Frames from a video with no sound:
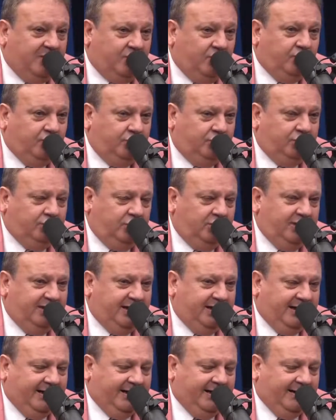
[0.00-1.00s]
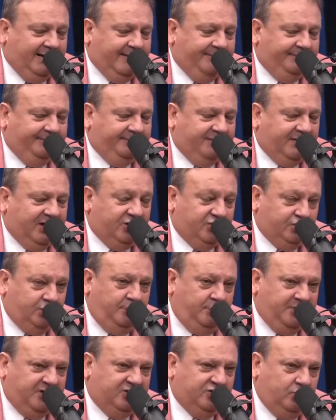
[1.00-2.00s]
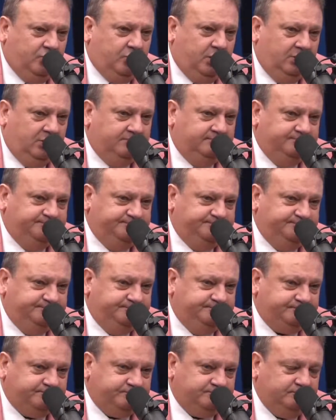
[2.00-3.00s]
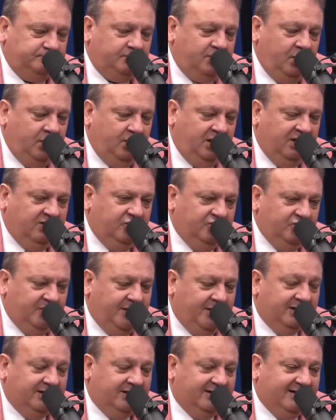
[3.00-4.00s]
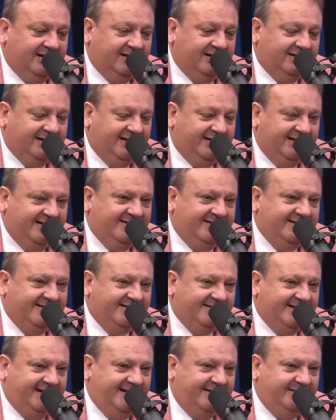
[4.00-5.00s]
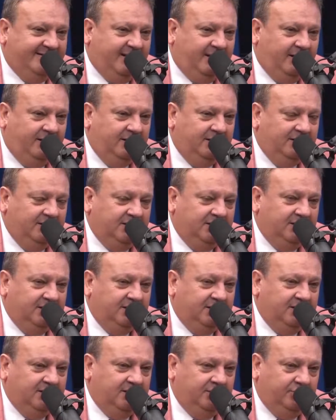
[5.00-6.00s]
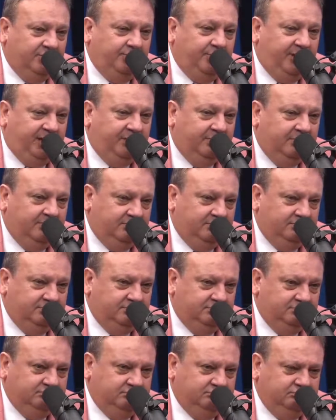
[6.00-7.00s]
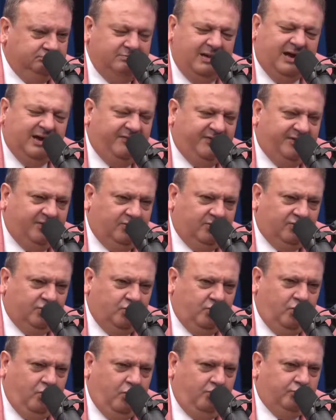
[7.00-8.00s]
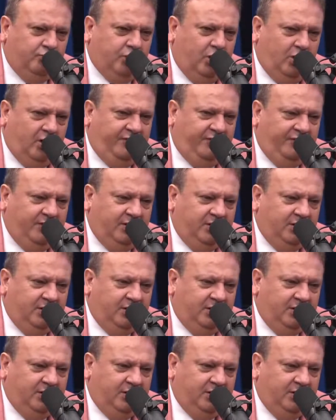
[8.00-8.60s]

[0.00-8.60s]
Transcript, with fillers: consultoria a João Pessoa. Agora eles vão chamar 360 Nuit. Maravilhoso. Um room top,